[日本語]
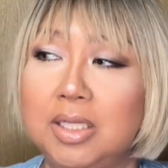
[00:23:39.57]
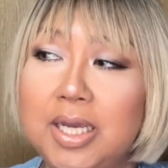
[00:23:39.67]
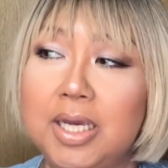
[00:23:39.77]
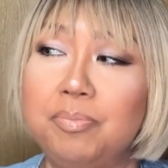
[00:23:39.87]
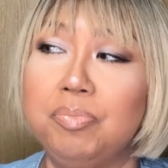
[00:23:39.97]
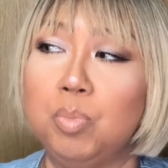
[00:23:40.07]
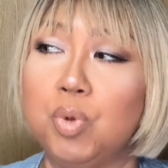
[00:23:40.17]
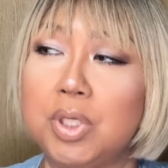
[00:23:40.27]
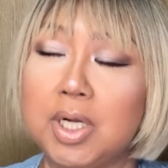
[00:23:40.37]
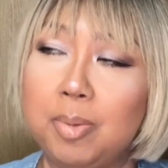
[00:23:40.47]
で、も
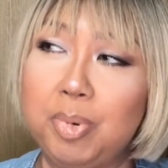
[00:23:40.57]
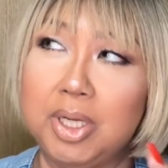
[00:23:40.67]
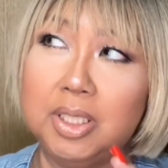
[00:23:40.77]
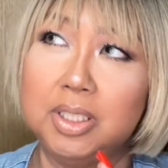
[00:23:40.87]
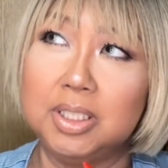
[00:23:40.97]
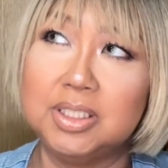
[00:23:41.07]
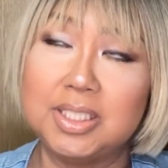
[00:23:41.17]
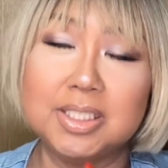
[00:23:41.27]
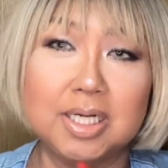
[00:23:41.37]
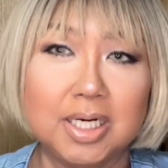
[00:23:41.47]
うなんかやっぱり季
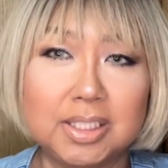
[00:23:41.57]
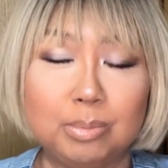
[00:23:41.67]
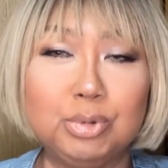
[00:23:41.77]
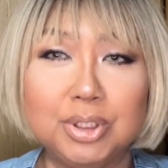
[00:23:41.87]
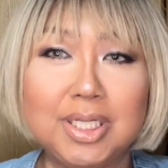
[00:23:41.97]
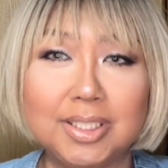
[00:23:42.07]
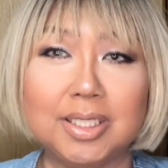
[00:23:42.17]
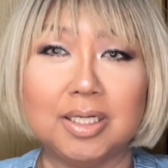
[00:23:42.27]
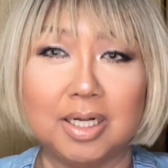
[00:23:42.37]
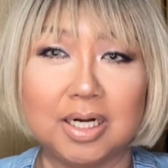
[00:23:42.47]
節柄寒くなってき
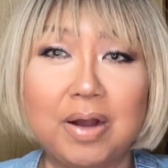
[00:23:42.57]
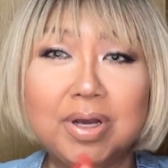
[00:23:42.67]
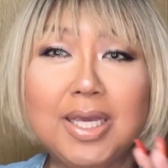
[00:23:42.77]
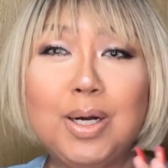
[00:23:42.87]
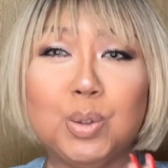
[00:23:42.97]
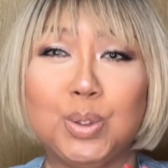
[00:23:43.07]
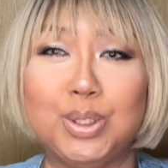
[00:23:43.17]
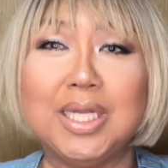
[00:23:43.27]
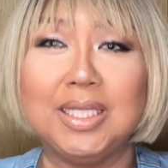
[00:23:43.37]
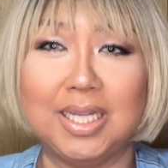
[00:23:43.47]
たか、乾きが遅く
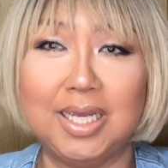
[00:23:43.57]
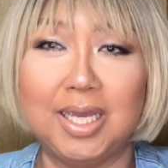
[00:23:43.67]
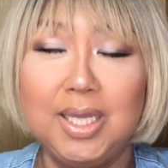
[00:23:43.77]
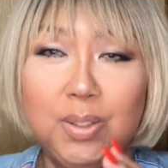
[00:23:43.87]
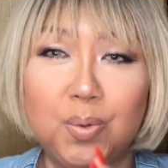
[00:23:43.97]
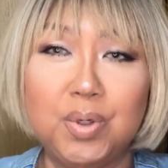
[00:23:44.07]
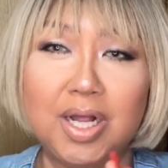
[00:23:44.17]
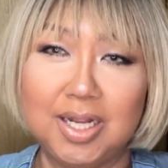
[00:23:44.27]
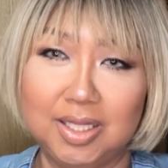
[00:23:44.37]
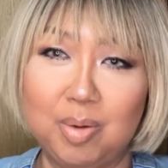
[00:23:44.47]
なって、夜
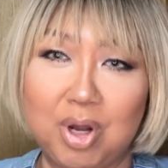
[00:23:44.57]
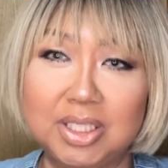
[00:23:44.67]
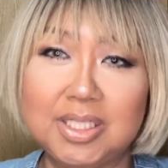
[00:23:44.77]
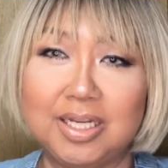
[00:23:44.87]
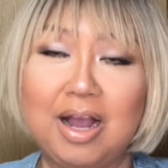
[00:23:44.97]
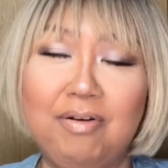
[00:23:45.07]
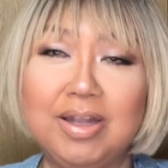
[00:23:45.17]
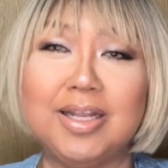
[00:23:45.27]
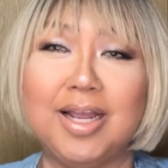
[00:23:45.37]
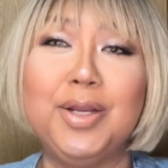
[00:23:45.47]
洗っても朝に乾い
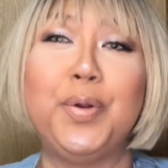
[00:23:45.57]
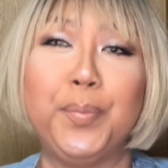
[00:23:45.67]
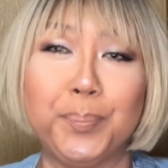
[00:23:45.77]
てないのよ。